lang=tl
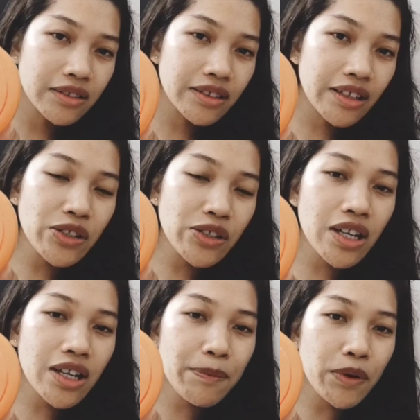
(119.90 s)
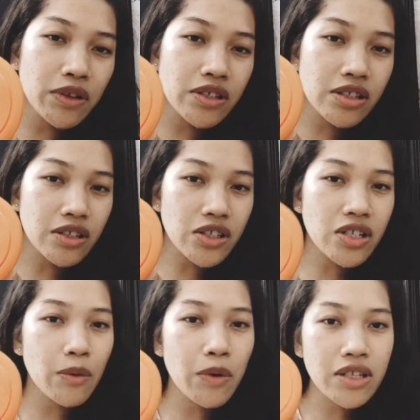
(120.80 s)
Try nyo lang po i-search
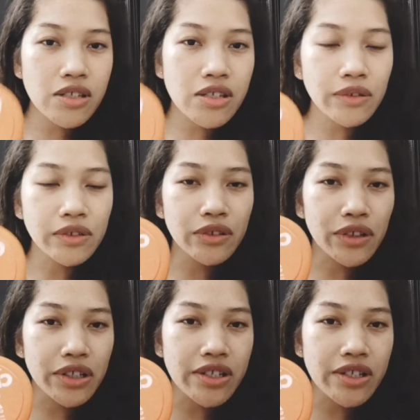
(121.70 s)
sa Watson or